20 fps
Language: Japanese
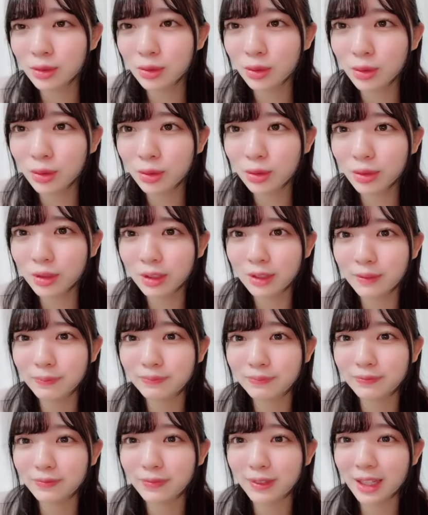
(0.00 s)
ごい
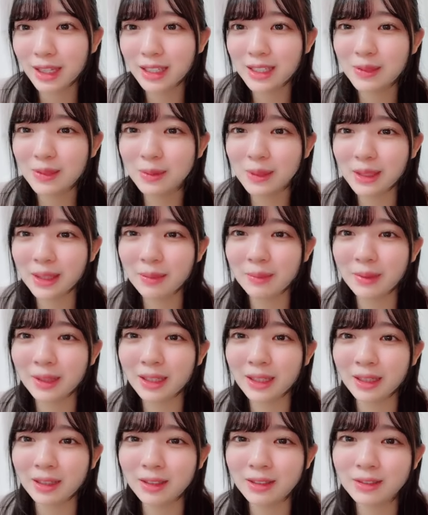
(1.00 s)
初めて見た
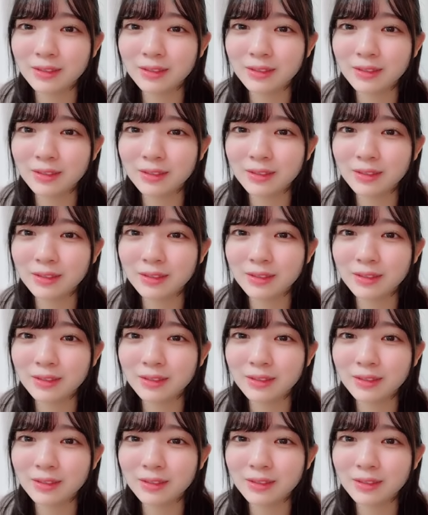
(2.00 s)
あ